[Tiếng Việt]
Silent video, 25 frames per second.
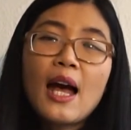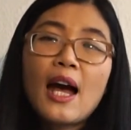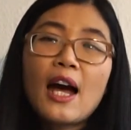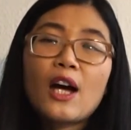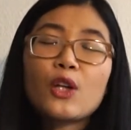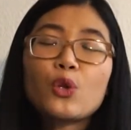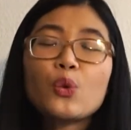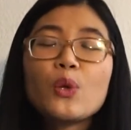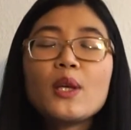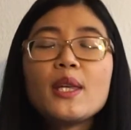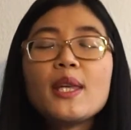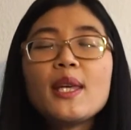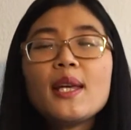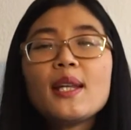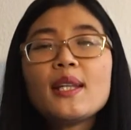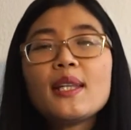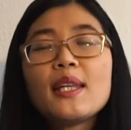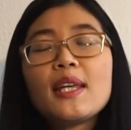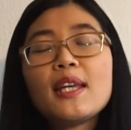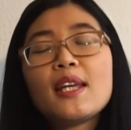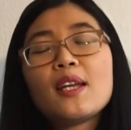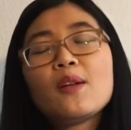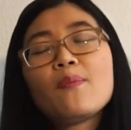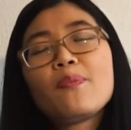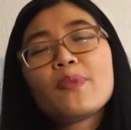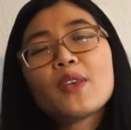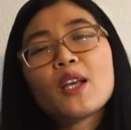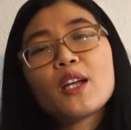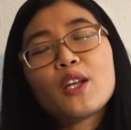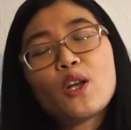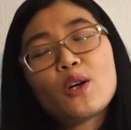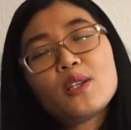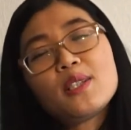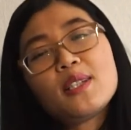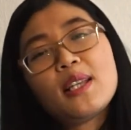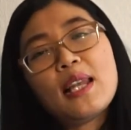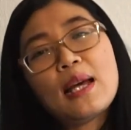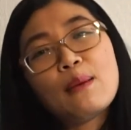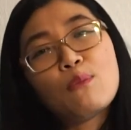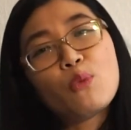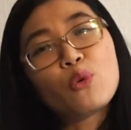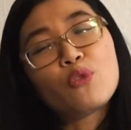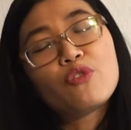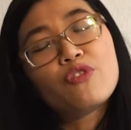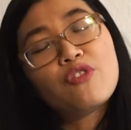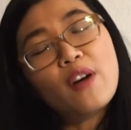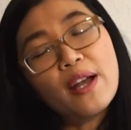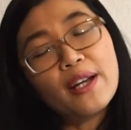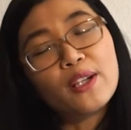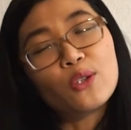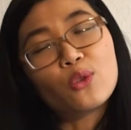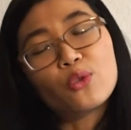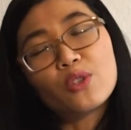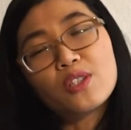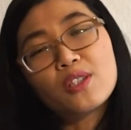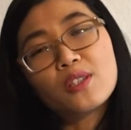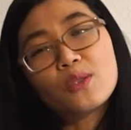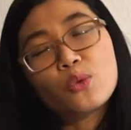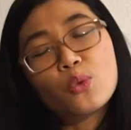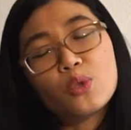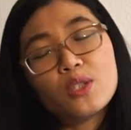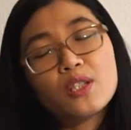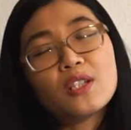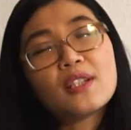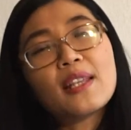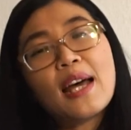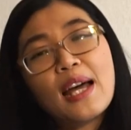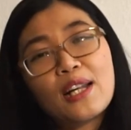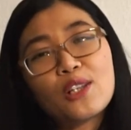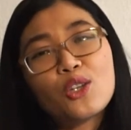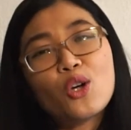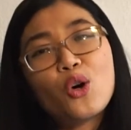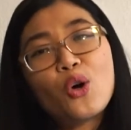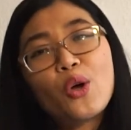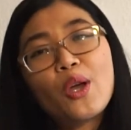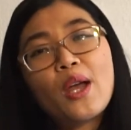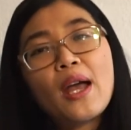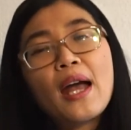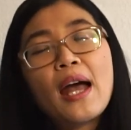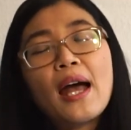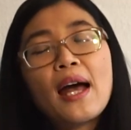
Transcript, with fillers: à, tuy nhiên thì đó chỉ là một phần của, của sự thật thôi